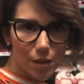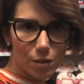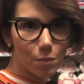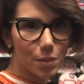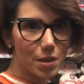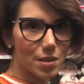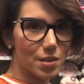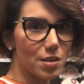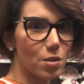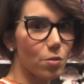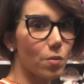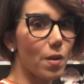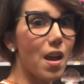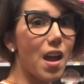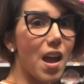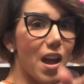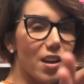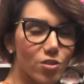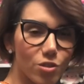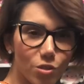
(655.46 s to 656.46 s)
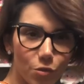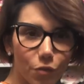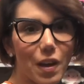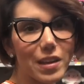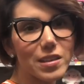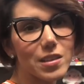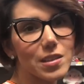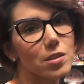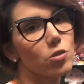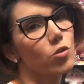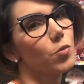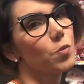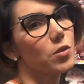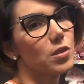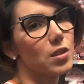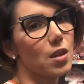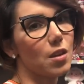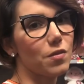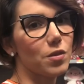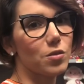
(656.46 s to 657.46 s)
aí no Brasil, a gente faz esse tipo de
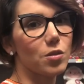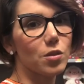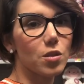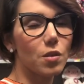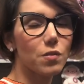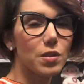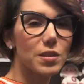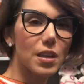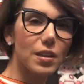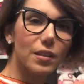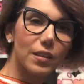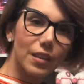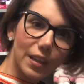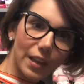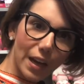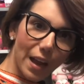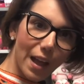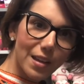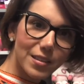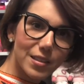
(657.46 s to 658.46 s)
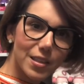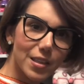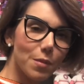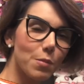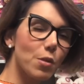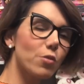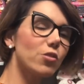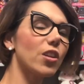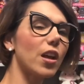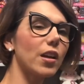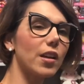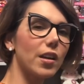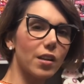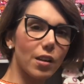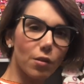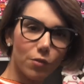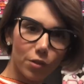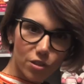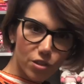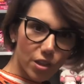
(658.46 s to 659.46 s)
serviço. É só você entrar, seguir meu Instagram,
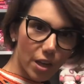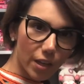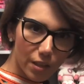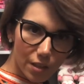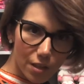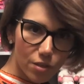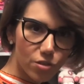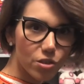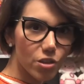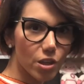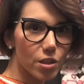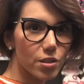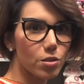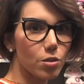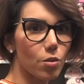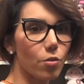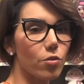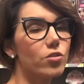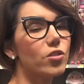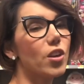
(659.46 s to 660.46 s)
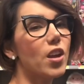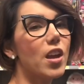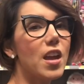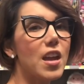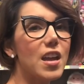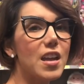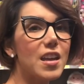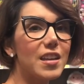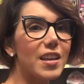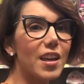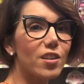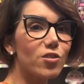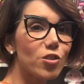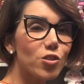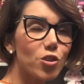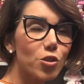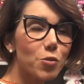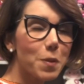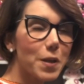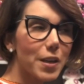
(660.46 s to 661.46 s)
que eu vou deixar aqui nas descrições, que a
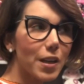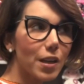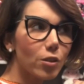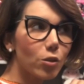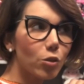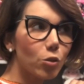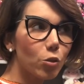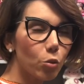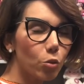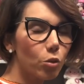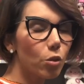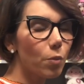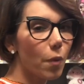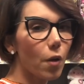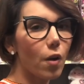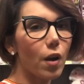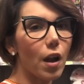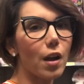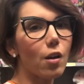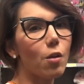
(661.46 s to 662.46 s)
gente explica tudo por lá